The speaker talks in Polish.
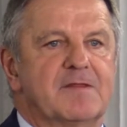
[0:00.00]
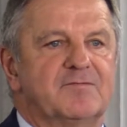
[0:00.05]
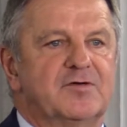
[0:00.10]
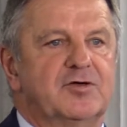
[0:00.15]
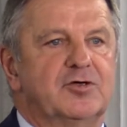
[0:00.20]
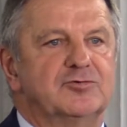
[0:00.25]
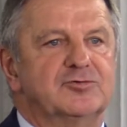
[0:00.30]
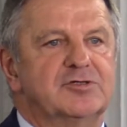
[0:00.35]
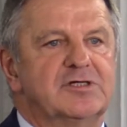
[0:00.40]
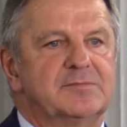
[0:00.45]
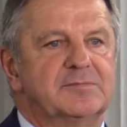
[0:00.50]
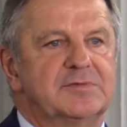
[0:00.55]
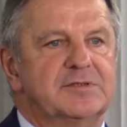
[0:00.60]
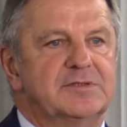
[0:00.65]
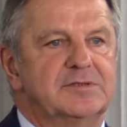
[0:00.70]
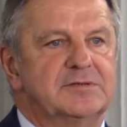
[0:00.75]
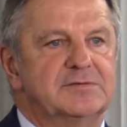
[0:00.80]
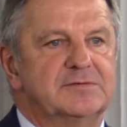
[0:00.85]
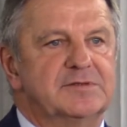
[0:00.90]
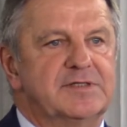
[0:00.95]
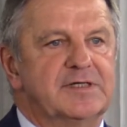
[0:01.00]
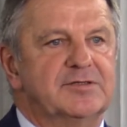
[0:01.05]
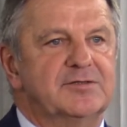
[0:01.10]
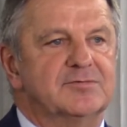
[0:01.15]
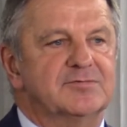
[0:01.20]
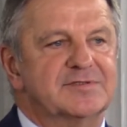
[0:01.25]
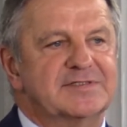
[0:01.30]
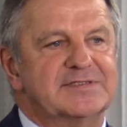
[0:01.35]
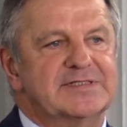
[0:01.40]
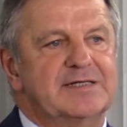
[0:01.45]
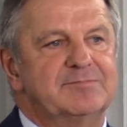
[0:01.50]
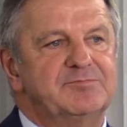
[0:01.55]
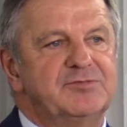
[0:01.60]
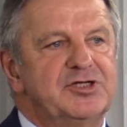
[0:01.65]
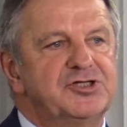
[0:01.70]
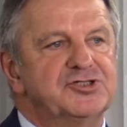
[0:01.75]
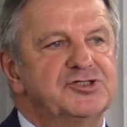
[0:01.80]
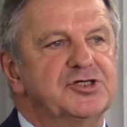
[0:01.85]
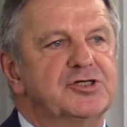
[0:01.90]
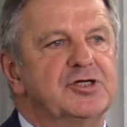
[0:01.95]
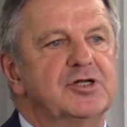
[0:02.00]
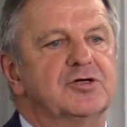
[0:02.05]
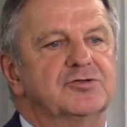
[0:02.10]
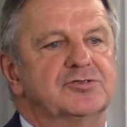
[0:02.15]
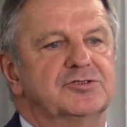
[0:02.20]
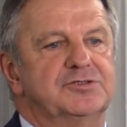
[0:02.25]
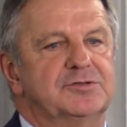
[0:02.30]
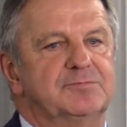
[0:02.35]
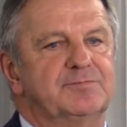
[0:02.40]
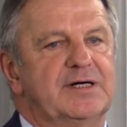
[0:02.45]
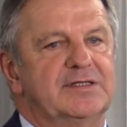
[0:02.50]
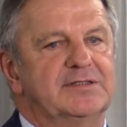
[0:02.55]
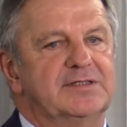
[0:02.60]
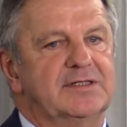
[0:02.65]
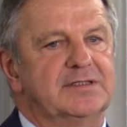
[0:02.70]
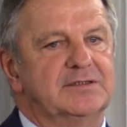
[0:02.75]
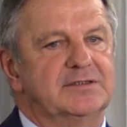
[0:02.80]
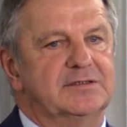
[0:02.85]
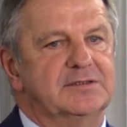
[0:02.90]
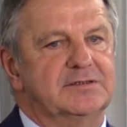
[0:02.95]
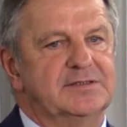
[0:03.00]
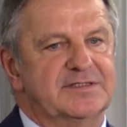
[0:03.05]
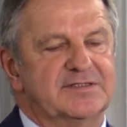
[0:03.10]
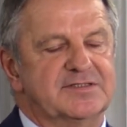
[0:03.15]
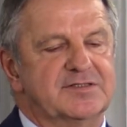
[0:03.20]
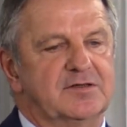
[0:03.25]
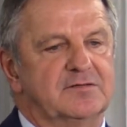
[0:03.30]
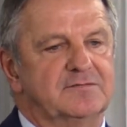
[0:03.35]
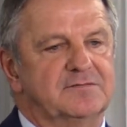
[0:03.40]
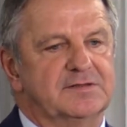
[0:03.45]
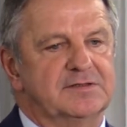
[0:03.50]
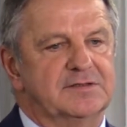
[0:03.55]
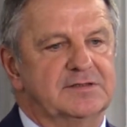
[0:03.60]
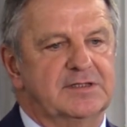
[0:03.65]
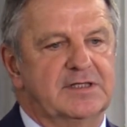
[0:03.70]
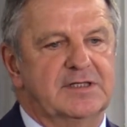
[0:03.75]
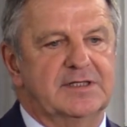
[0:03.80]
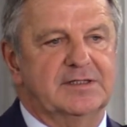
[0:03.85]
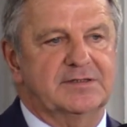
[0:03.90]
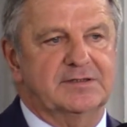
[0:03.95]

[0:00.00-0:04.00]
wykonujemy jedną z najmniejszych ilości badań testowych